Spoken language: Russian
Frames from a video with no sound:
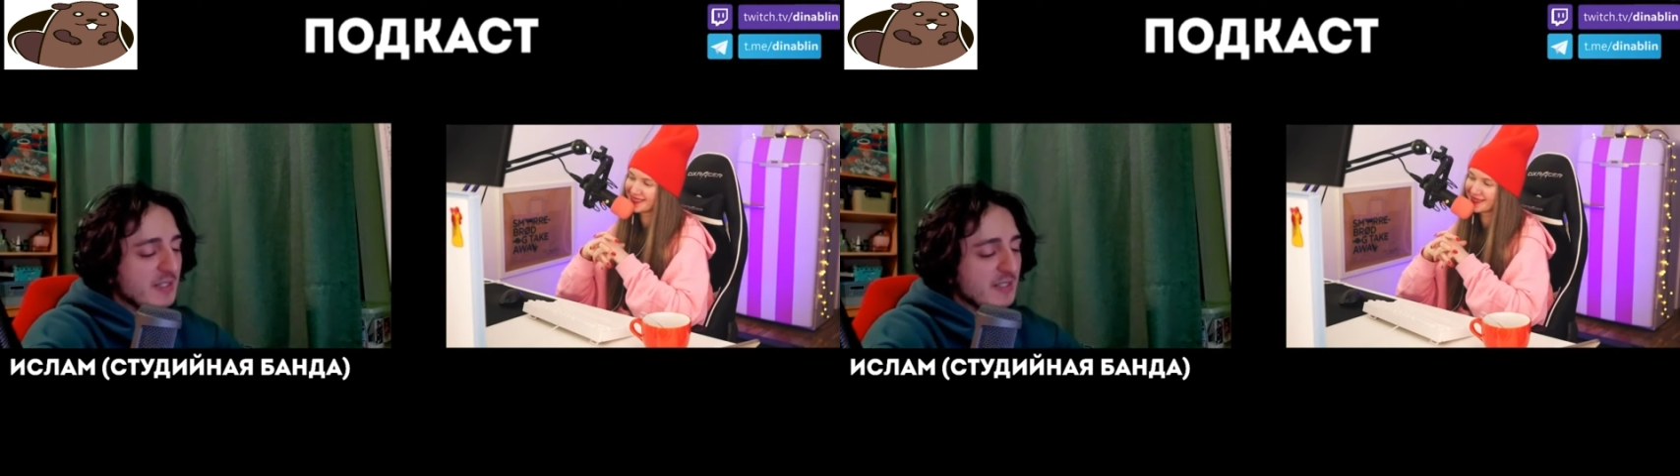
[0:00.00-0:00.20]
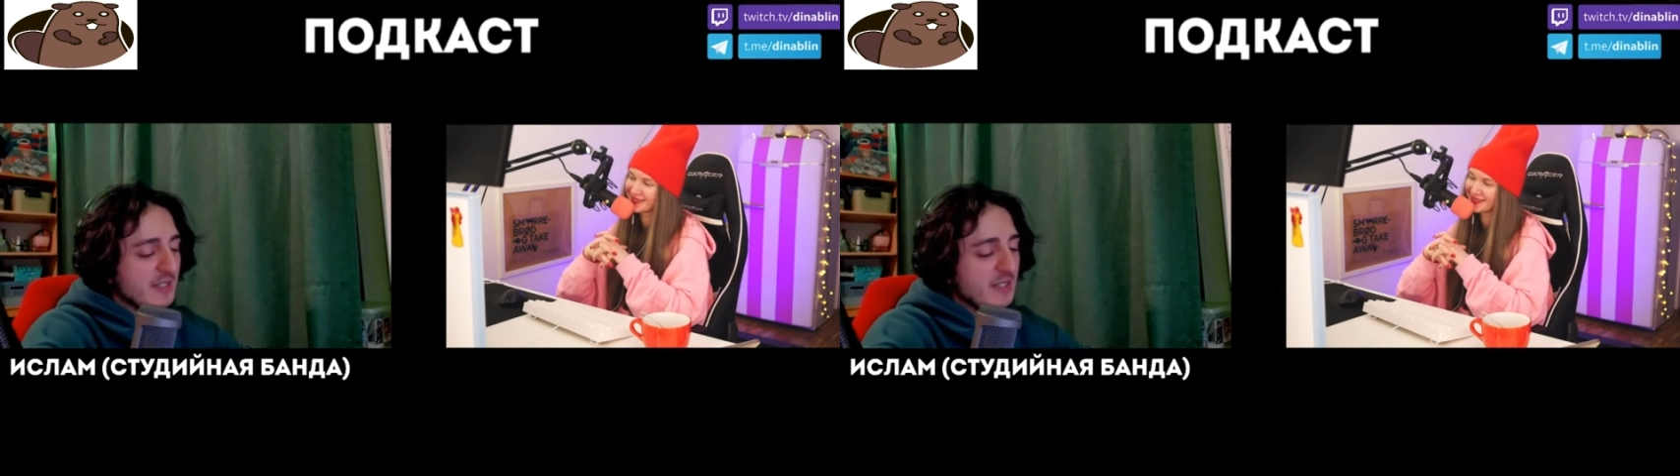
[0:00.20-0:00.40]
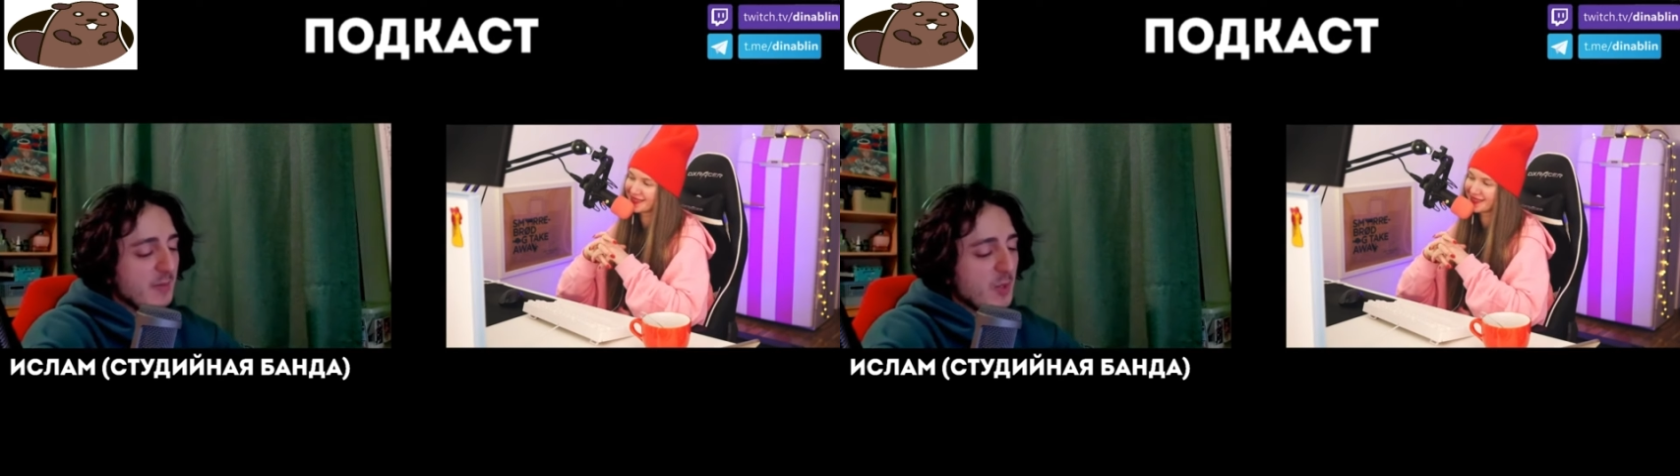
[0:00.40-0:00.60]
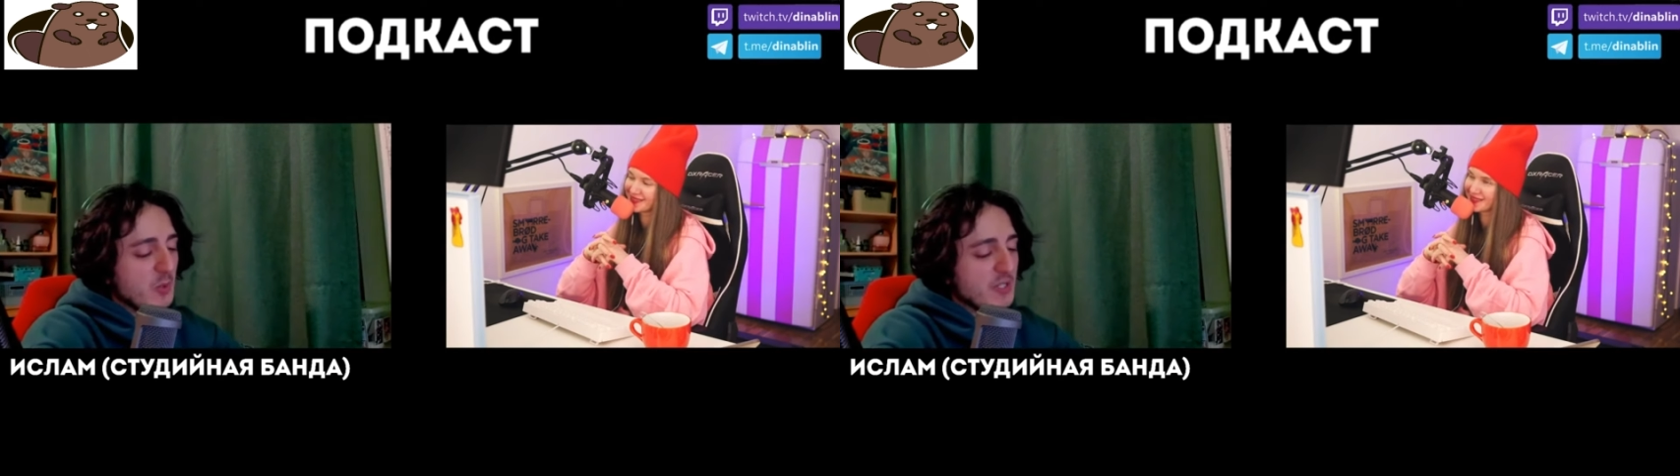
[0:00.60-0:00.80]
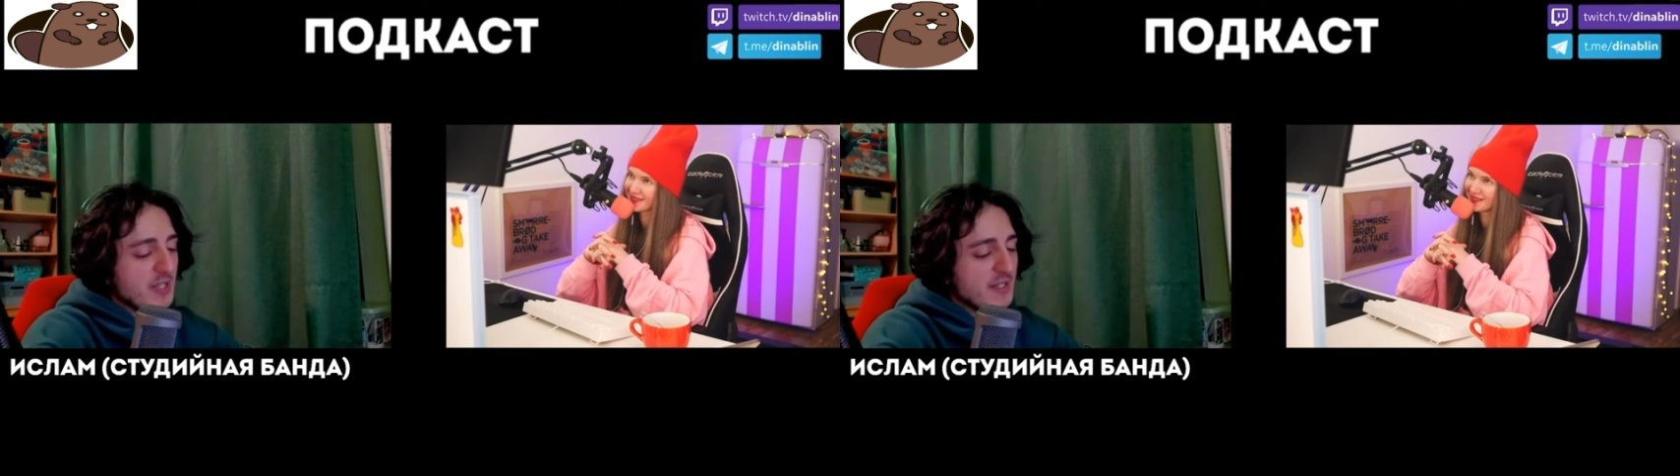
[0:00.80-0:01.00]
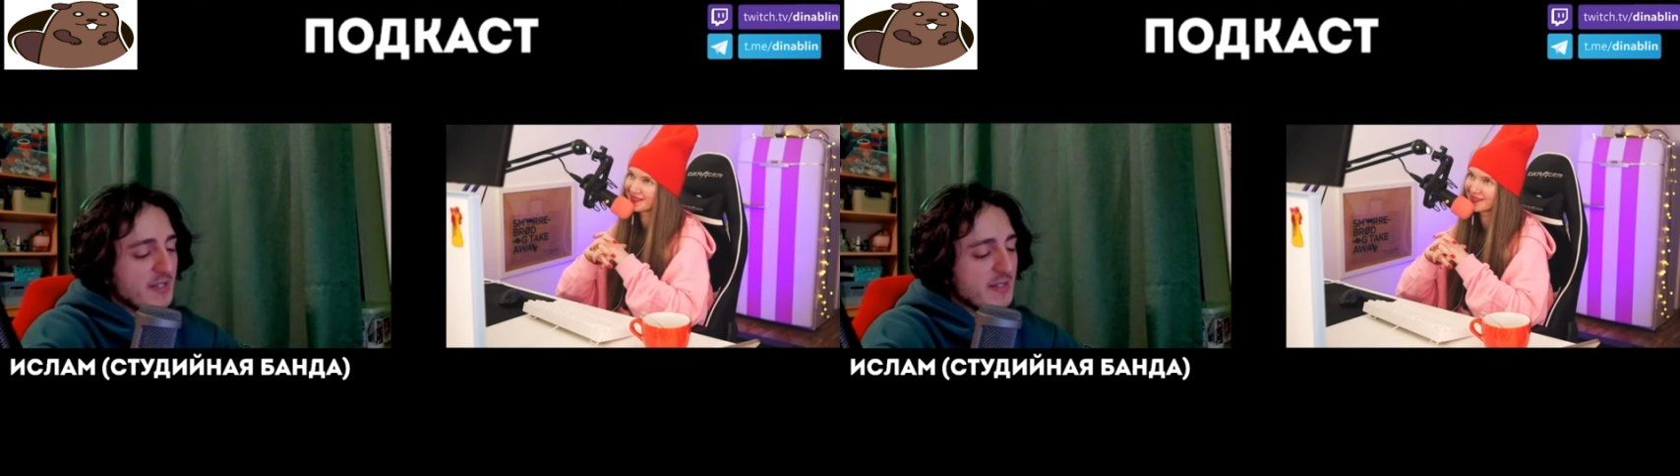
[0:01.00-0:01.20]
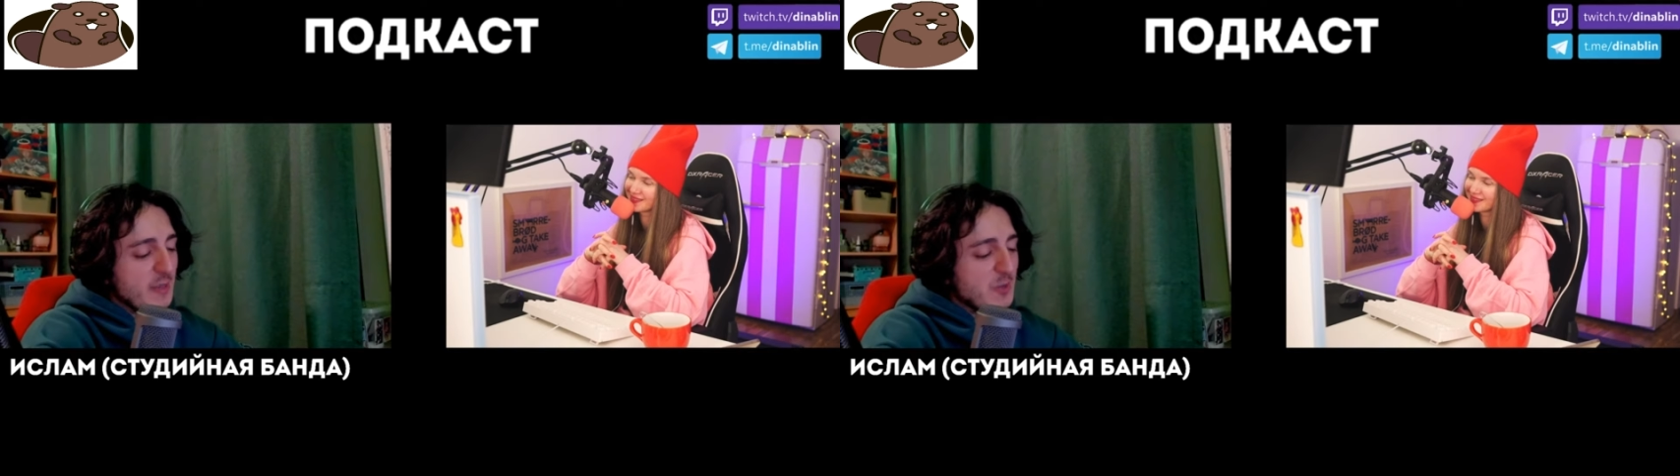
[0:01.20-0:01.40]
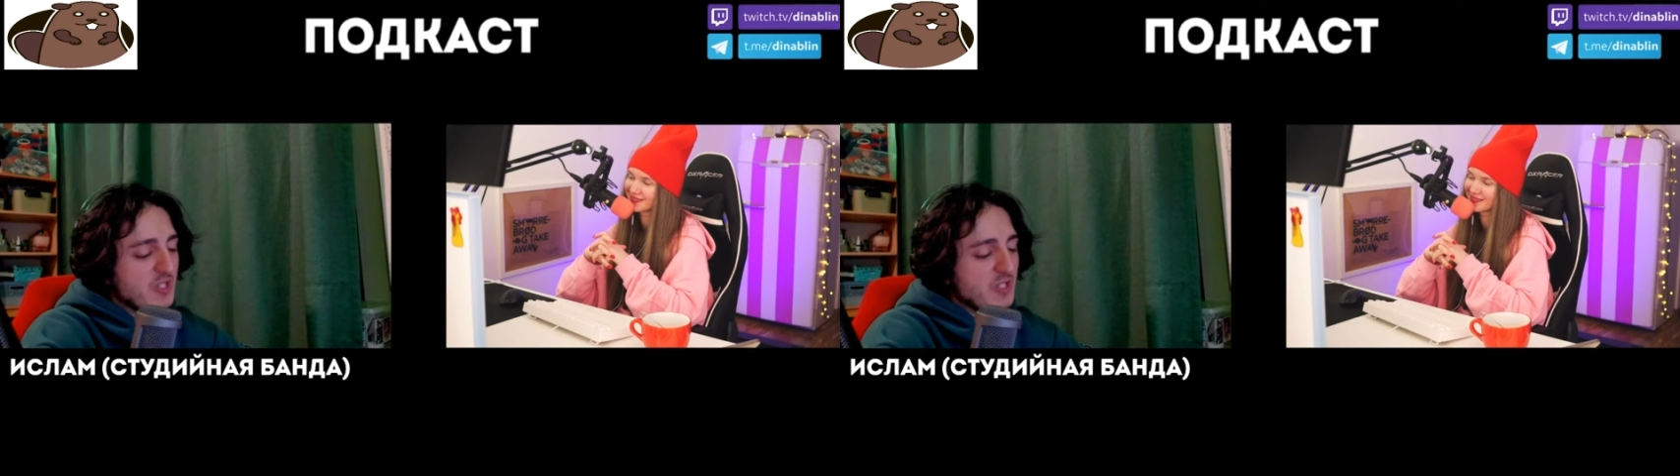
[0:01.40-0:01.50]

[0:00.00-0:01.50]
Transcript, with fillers: я могу сказать, само